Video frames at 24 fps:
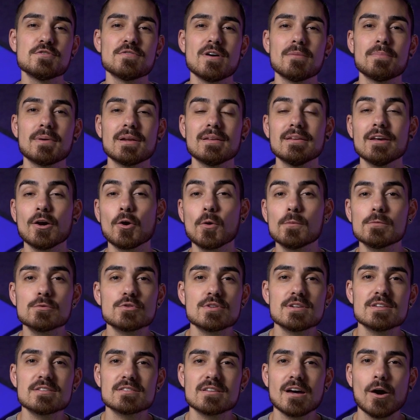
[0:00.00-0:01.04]
vai aprender como
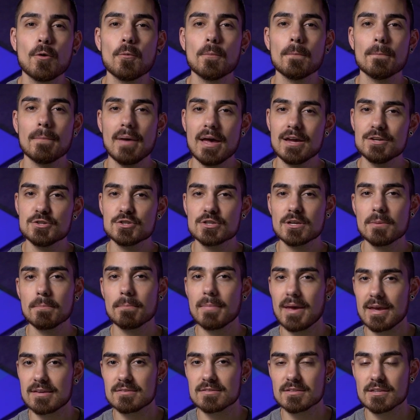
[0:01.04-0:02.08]
utilizar o Magic
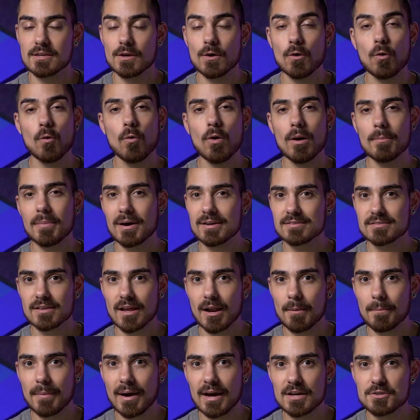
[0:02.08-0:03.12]
Mask, ou a
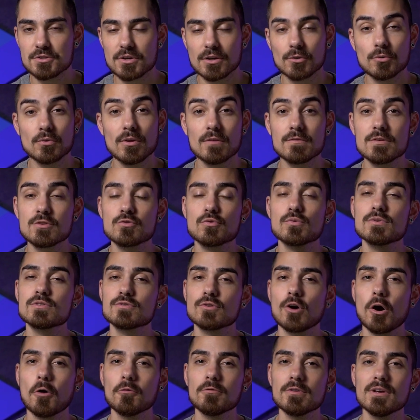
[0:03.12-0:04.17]
máscara mágica do DaVinci
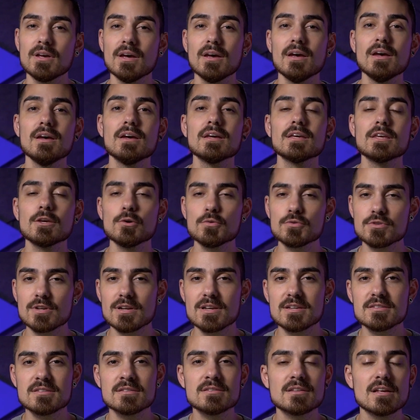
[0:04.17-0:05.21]
Resolve, que
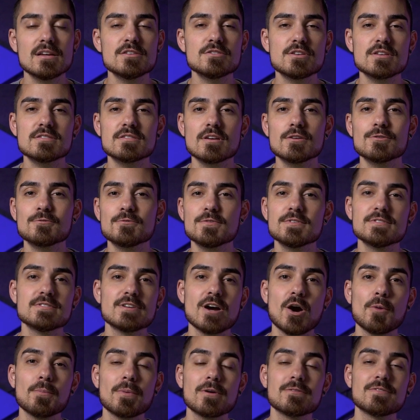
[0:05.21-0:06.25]
utiliza inteligência
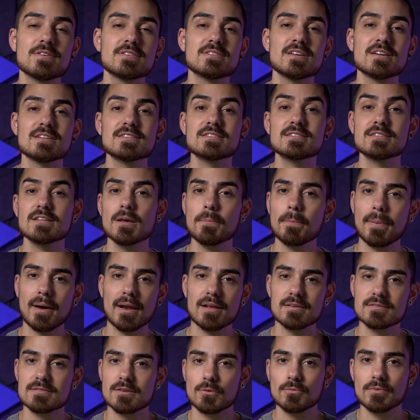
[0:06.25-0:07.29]
artificial para fazer a
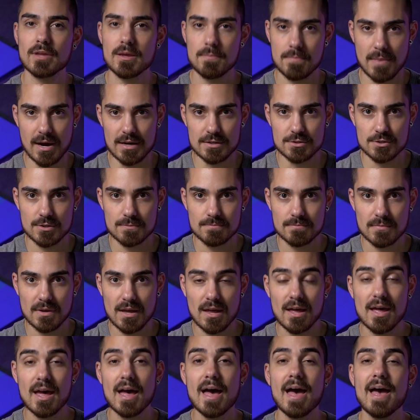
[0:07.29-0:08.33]
separação da imagem.
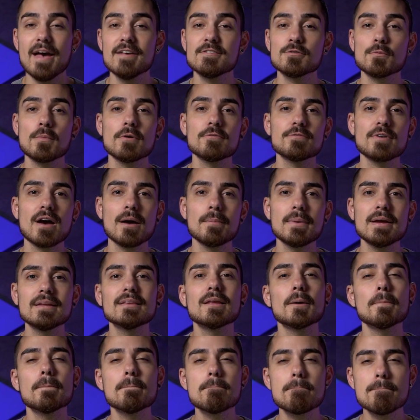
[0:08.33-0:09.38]
Essa é uma
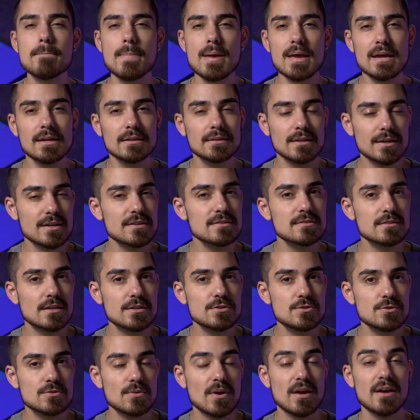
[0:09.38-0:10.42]
ferramenta bem
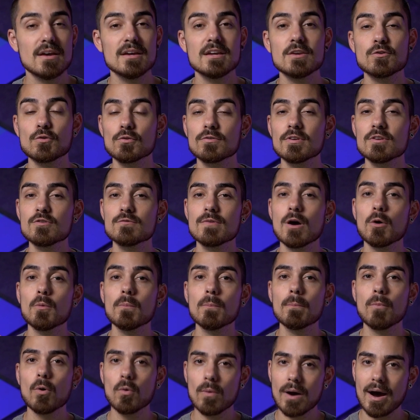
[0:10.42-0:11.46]
interessante, e se você tiver um
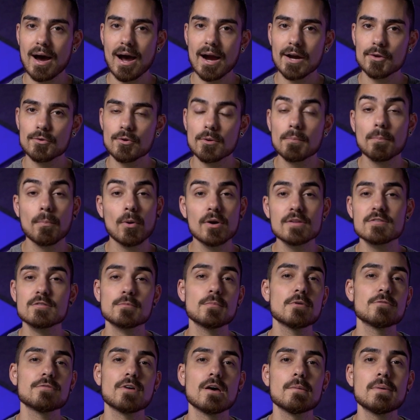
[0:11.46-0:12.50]
bom hardware, pode ser
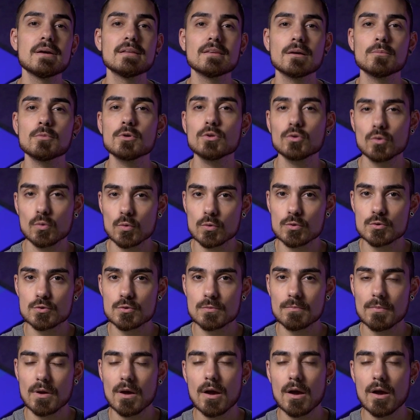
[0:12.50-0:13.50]
uma ferramenta muito útil.